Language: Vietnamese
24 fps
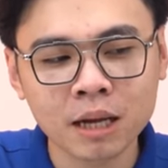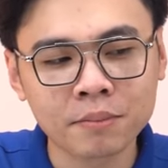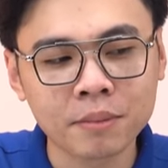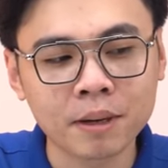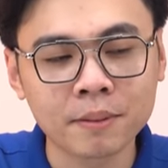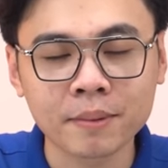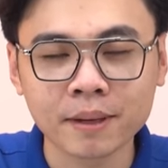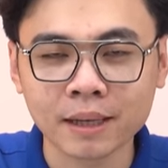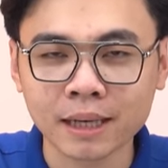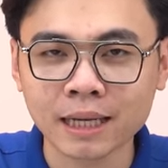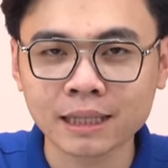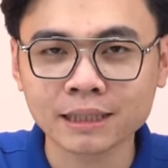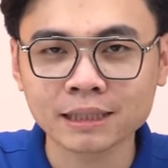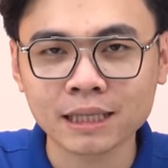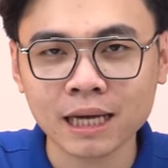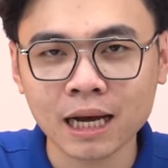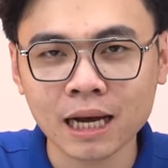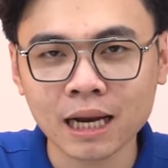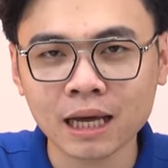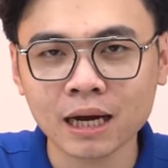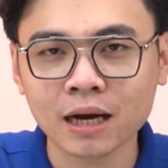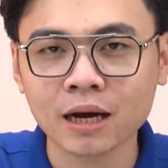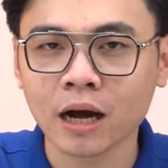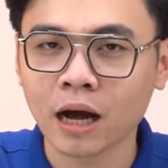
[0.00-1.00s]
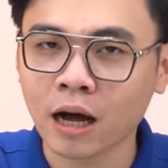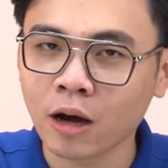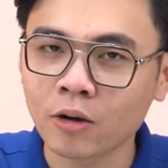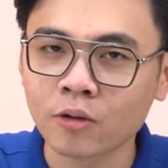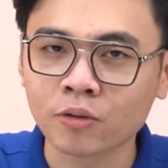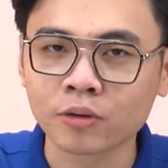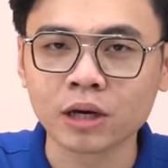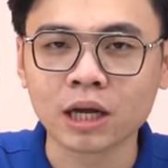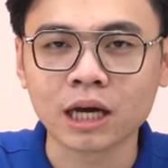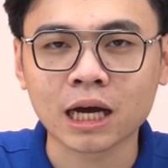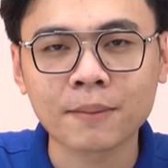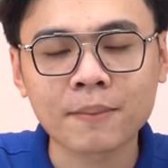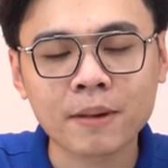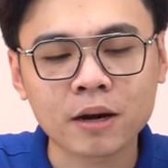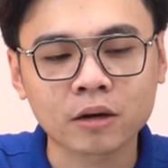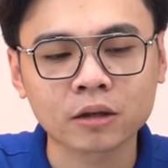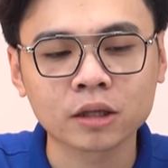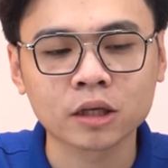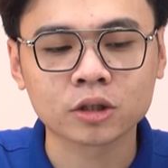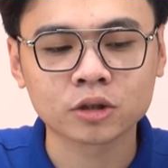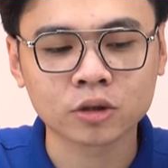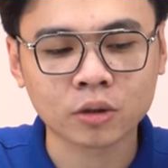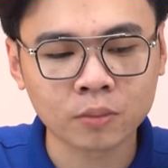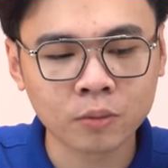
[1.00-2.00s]
mà mình đánh giá là khá ổn để các bạn có
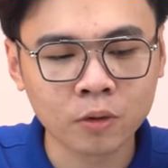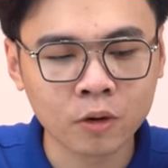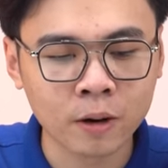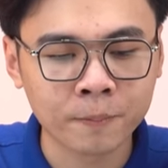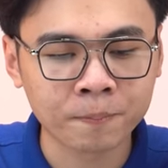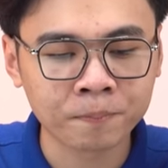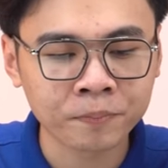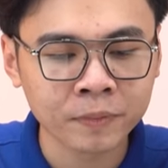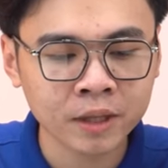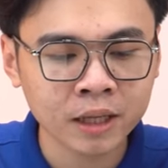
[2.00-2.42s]
thể chọn mua.